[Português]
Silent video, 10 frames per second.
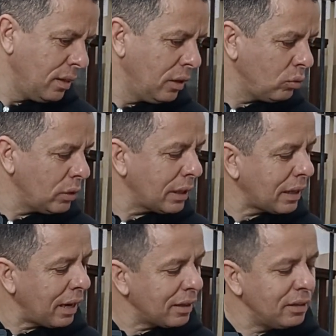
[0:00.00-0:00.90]
nenhum
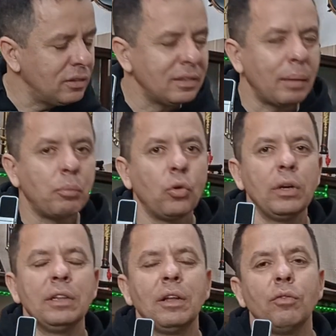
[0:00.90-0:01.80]
detalhe que
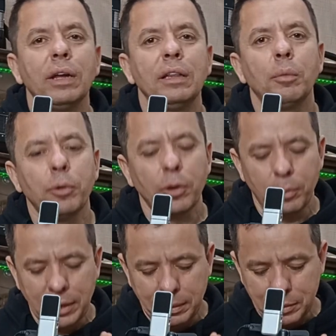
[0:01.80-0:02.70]
desabone, não vai ter
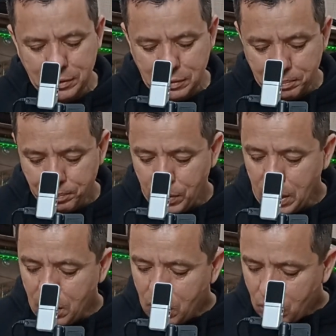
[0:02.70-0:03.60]
problemas.
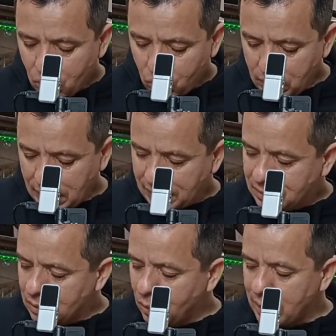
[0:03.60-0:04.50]
Com
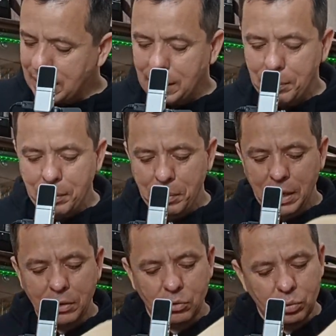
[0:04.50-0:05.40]
relação ao
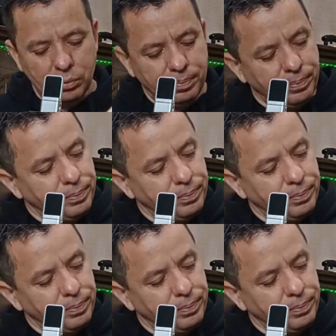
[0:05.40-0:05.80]
acabamento,